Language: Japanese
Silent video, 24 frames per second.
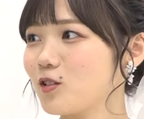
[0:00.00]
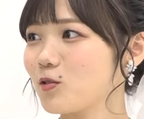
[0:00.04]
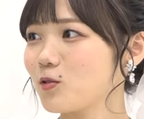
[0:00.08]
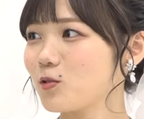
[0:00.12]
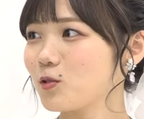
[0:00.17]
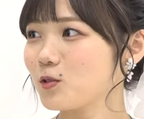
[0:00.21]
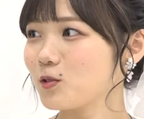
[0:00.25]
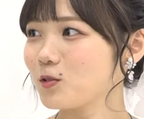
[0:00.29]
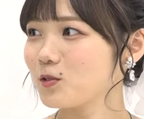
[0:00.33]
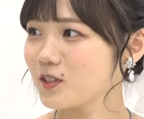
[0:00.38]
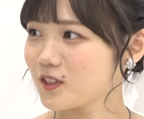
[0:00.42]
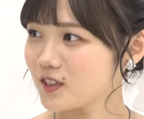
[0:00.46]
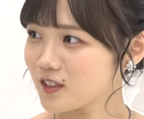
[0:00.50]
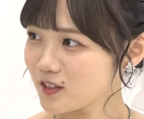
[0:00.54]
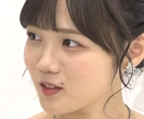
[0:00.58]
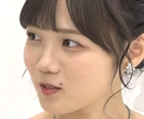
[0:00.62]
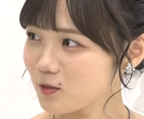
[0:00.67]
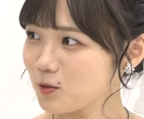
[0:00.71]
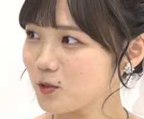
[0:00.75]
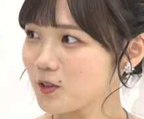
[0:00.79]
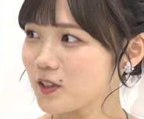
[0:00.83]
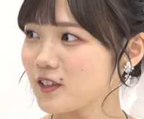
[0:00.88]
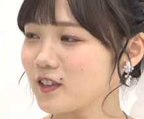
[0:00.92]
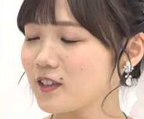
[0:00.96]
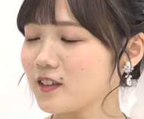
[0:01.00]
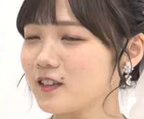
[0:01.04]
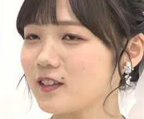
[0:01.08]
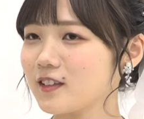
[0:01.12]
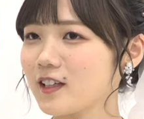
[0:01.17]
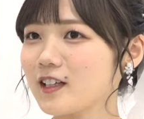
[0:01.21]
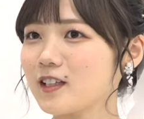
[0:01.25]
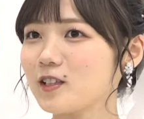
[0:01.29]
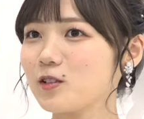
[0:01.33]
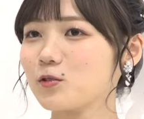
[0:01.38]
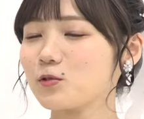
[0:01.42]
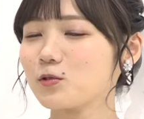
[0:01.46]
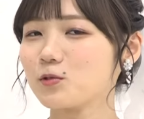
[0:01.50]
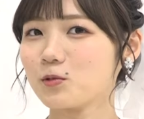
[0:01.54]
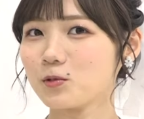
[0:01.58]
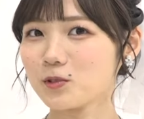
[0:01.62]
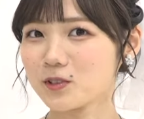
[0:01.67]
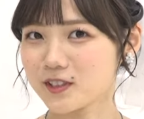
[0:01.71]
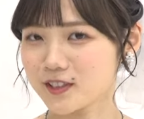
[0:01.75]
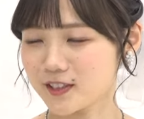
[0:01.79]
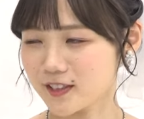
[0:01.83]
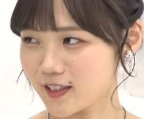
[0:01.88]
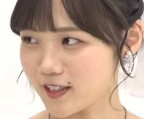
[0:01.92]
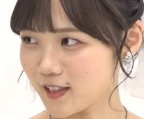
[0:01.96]
ことにすごい体力を
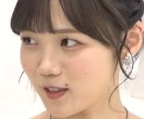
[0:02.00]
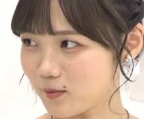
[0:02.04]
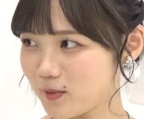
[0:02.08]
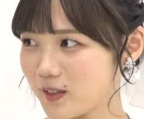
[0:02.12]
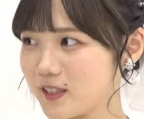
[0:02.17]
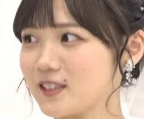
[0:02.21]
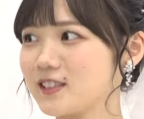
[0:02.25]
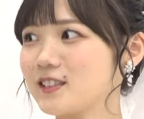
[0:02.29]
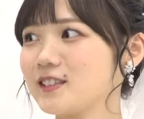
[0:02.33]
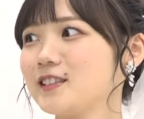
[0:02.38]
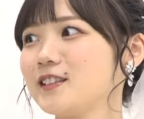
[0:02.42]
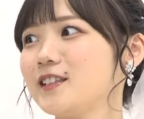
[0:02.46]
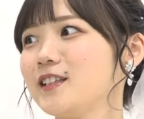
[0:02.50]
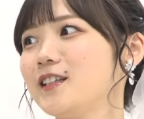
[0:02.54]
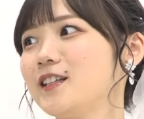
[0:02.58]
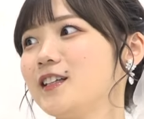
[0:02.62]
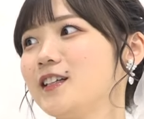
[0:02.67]
使います。